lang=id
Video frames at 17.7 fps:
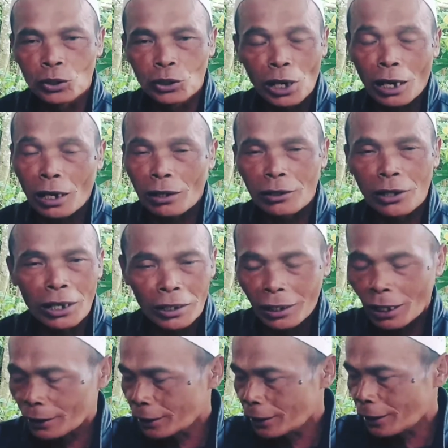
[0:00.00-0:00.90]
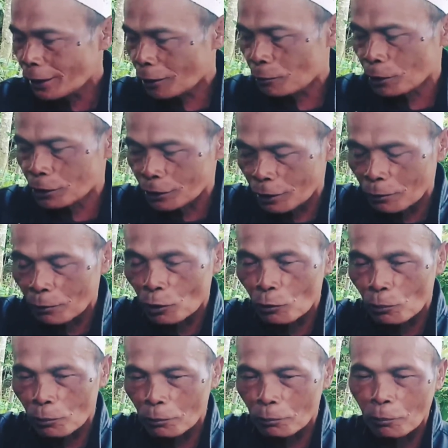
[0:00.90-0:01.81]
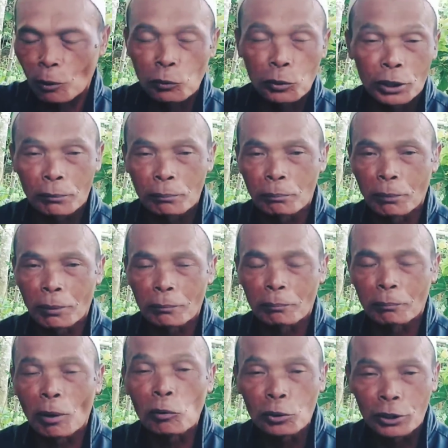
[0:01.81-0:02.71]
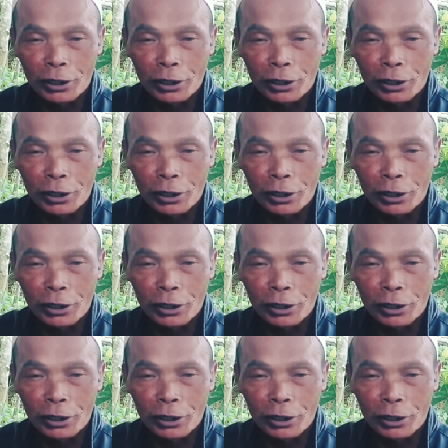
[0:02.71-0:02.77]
nggak nggak nggak tinggal biasanya kalau mau mau,